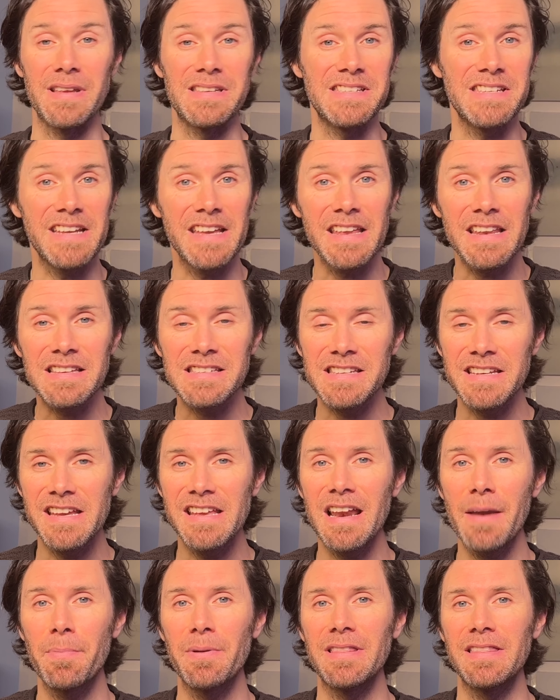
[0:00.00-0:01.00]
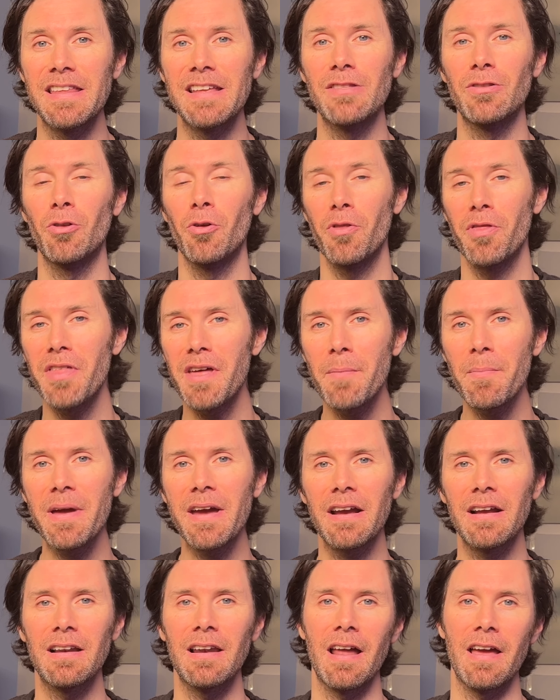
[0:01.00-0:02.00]
si quieres seguir aprendiendo de
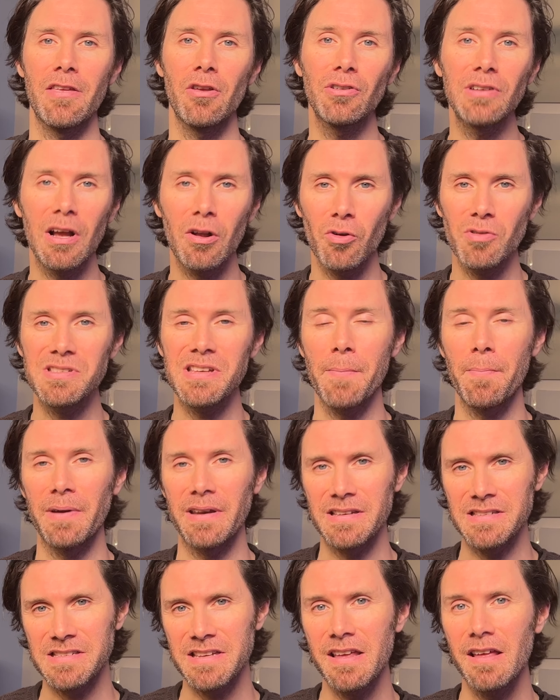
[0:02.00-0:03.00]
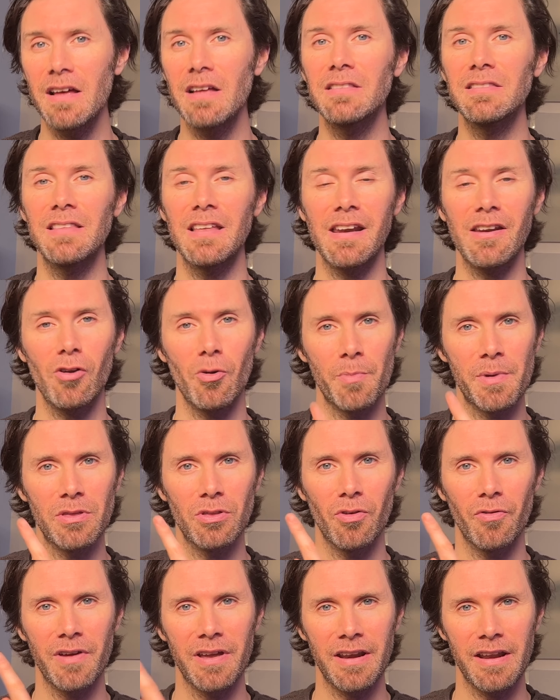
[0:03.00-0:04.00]
mezclas y otras cosas parecidas, te recomiendo
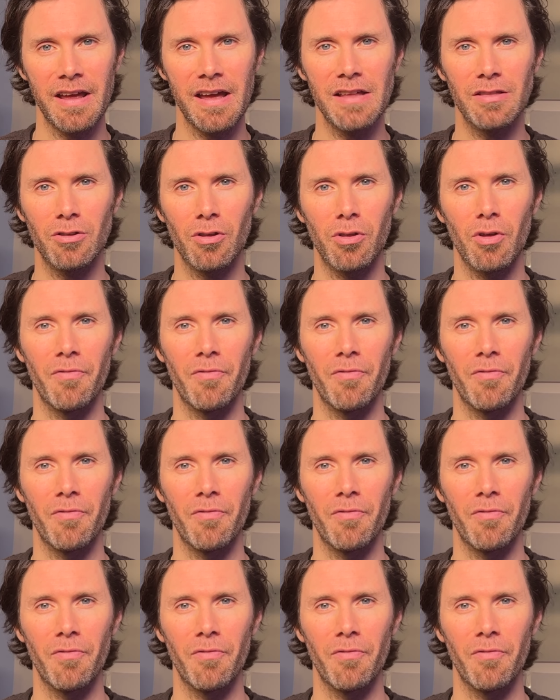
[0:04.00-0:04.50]
ver estos dos